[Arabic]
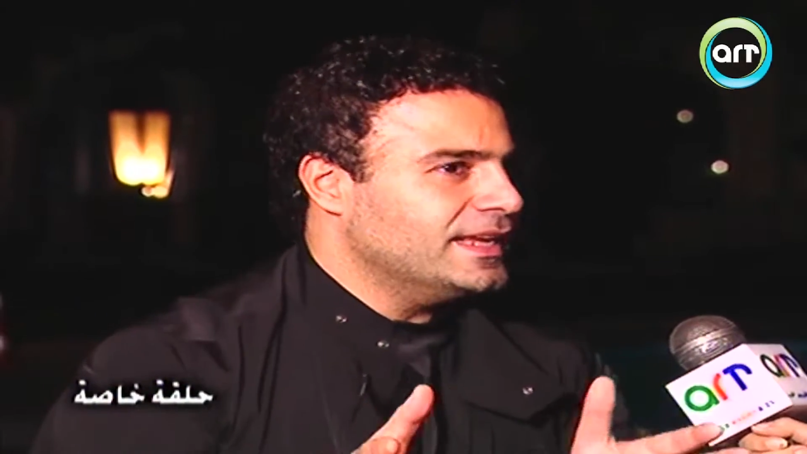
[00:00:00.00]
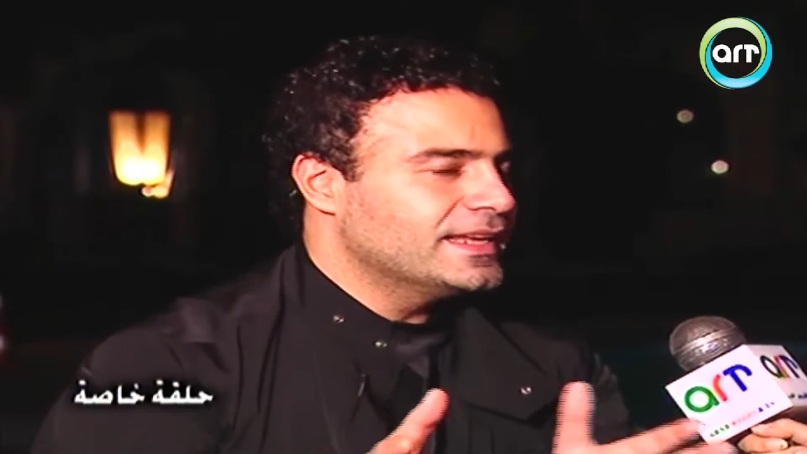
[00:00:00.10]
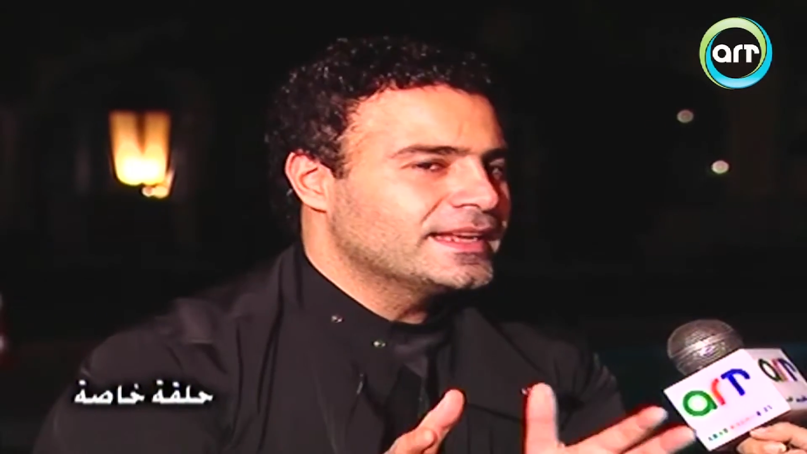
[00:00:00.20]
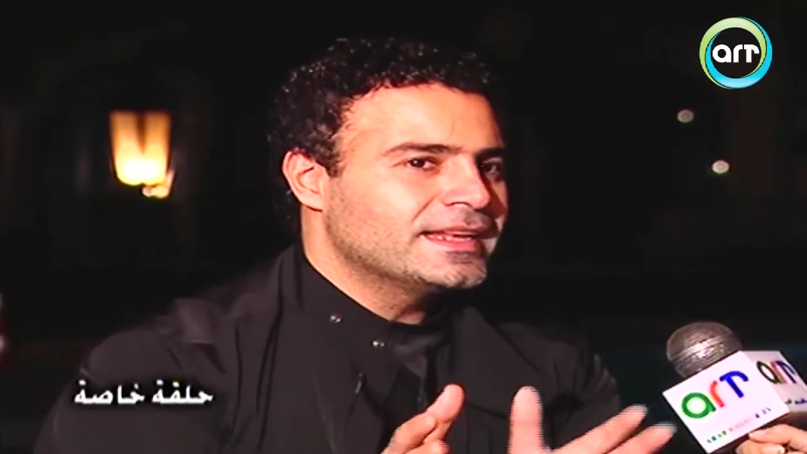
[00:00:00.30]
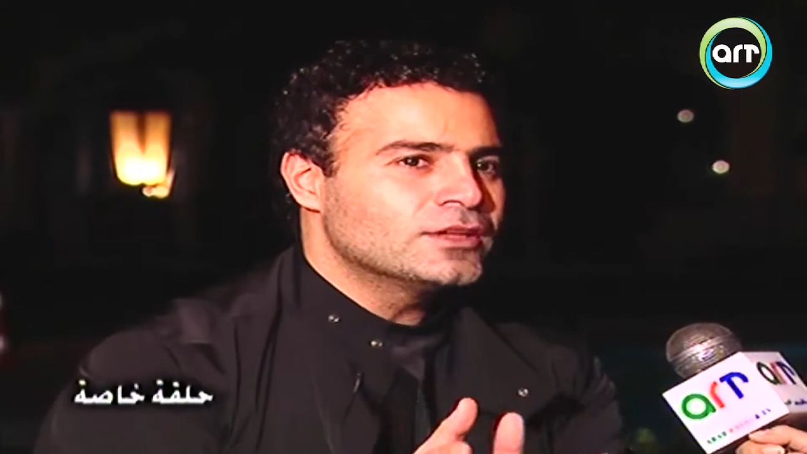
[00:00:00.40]

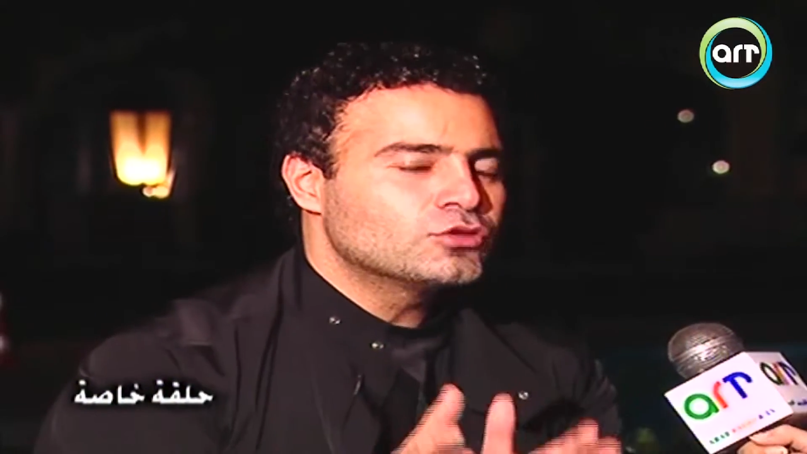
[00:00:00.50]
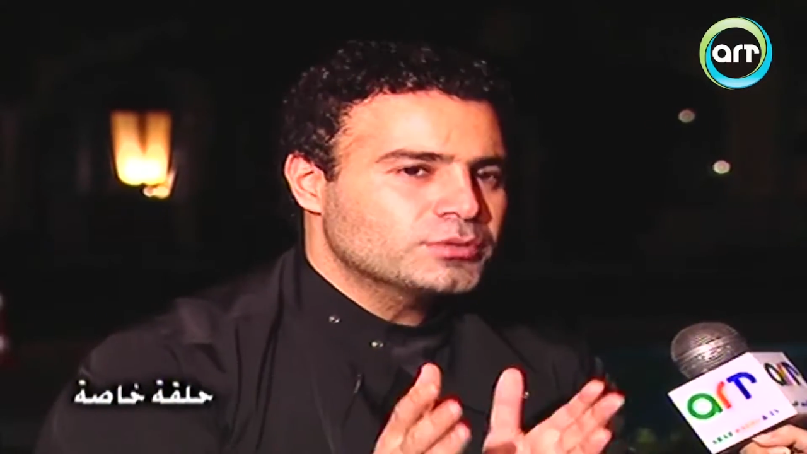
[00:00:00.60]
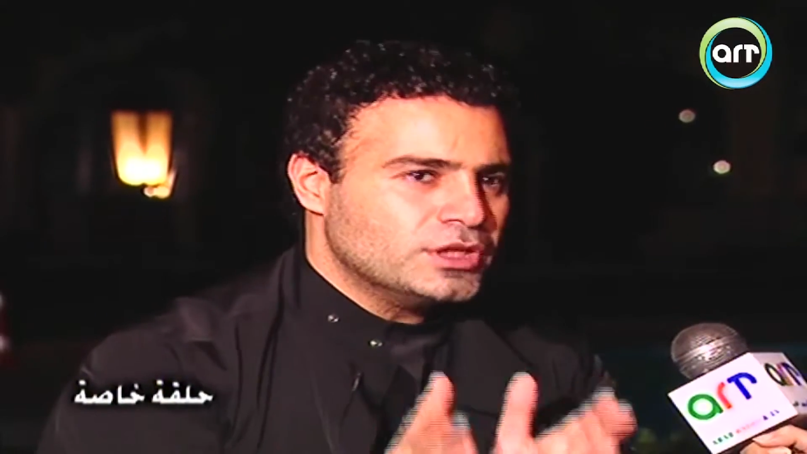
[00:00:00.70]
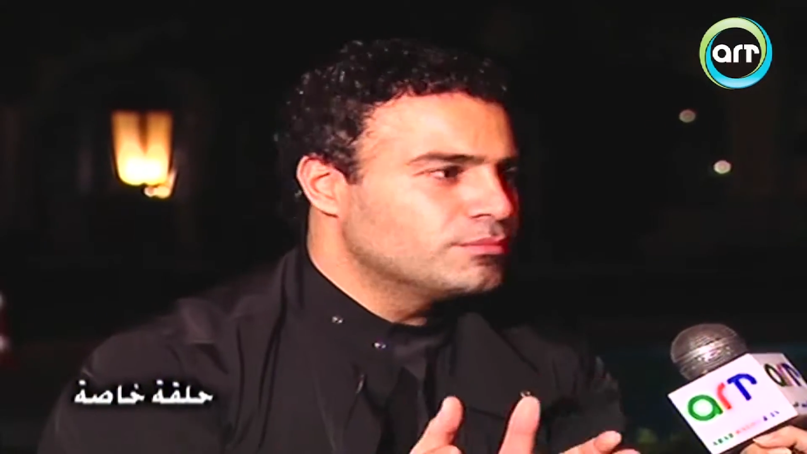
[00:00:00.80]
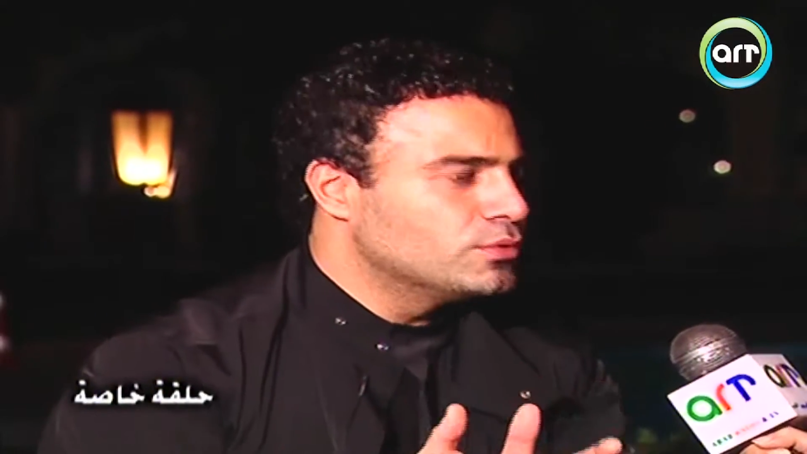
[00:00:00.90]
الحلاني اللي انتم
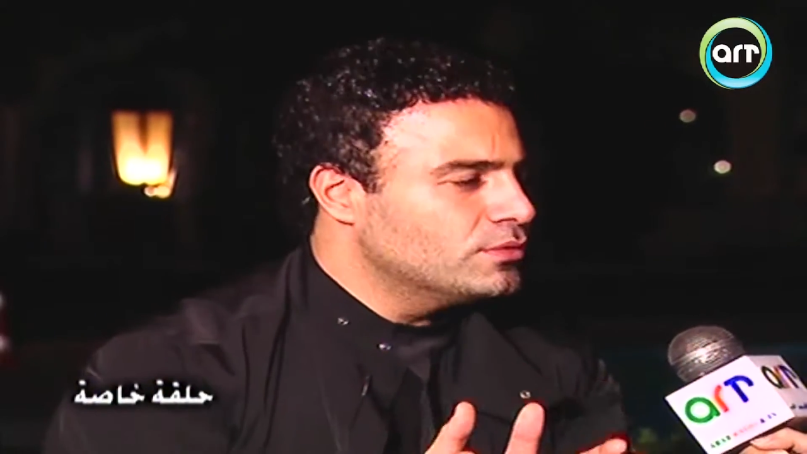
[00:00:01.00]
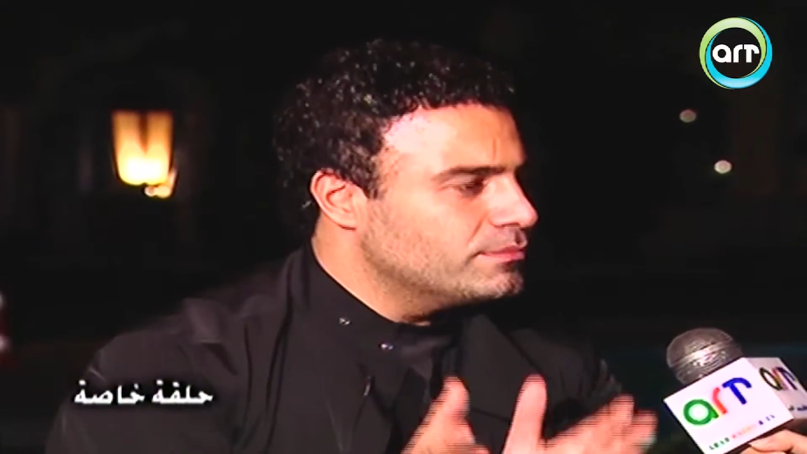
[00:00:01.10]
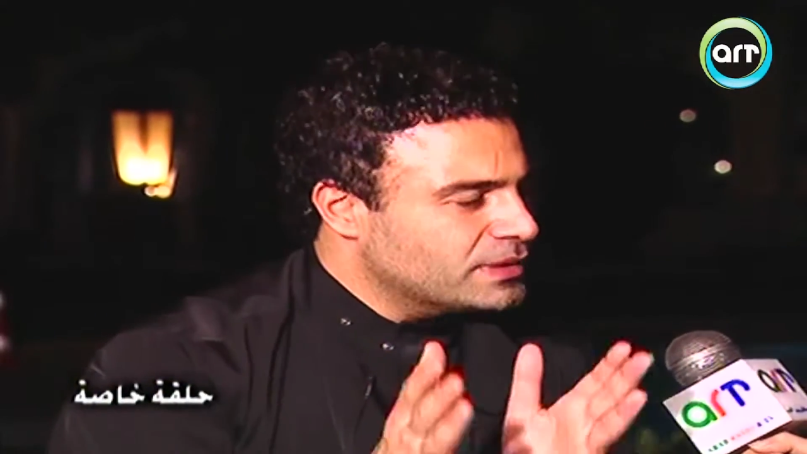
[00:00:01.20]
بتحبوه